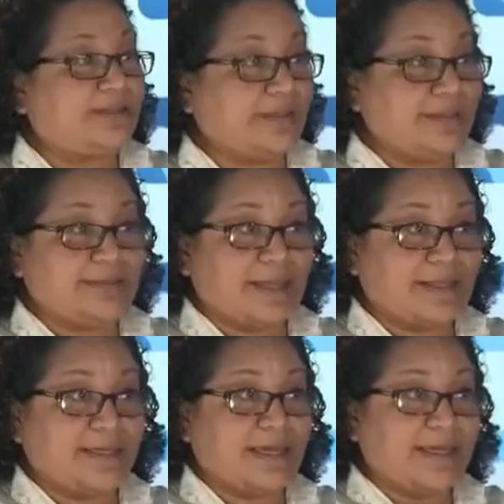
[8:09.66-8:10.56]
sede está
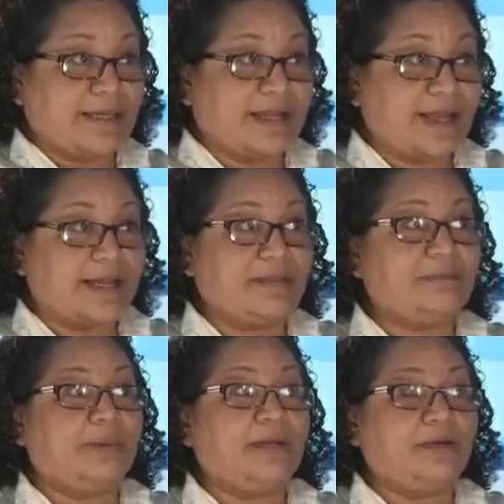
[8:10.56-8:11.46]
aquí en Caracas,
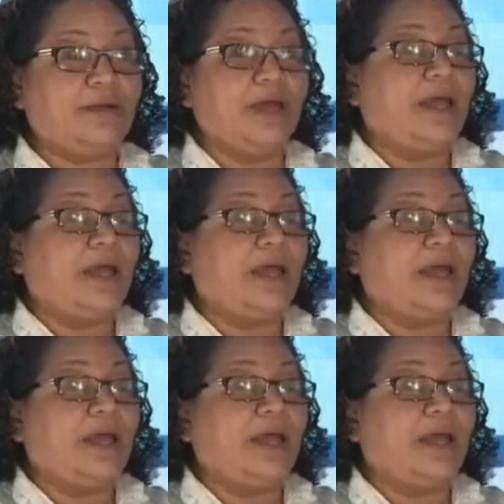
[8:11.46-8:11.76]
pero